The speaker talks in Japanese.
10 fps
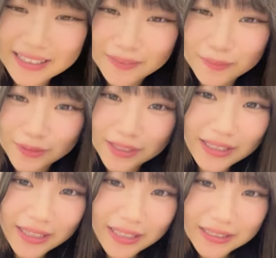なんかもう
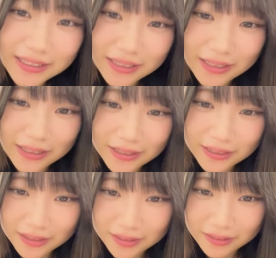引退じゃん
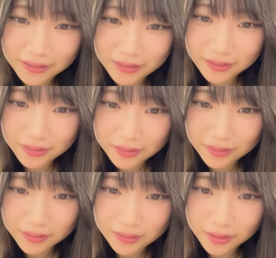だから
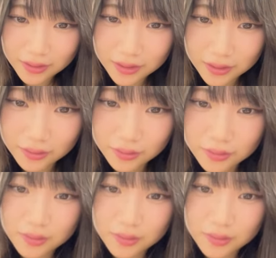何人だろ